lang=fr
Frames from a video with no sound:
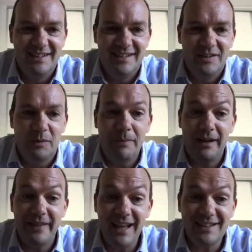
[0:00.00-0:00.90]
Donc
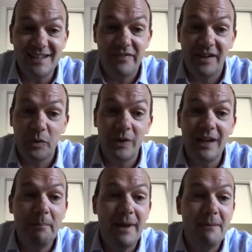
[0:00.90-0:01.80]
Parnex, elle fait que de la
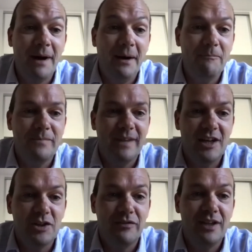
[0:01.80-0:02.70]
PMA à
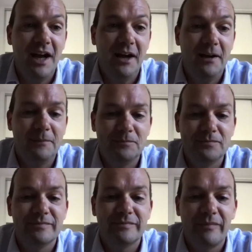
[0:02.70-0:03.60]
Jean Villard.
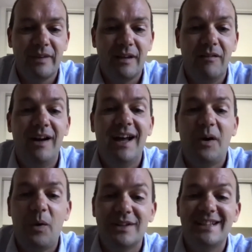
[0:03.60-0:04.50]
Voilà,
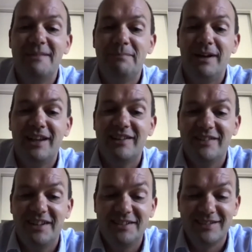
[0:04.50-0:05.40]
Roxane Parnex, voilà.